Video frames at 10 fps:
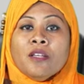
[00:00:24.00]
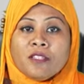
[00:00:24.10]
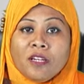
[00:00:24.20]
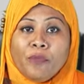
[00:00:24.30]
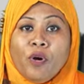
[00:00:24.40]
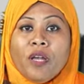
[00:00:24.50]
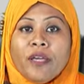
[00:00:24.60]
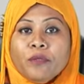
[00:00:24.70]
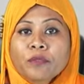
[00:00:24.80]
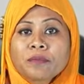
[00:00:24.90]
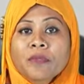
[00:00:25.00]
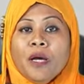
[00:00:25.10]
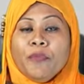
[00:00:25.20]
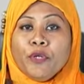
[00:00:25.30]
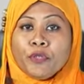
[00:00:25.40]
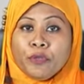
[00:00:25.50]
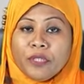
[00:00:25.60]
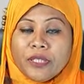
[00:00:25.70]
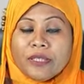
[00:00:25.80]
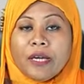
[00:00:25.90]
আসসালামু আলাইকুম আমি ডক্টর
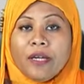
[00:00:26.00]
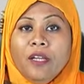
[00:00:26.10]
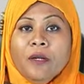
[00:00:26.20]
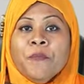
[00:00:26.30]
রীতা তাহে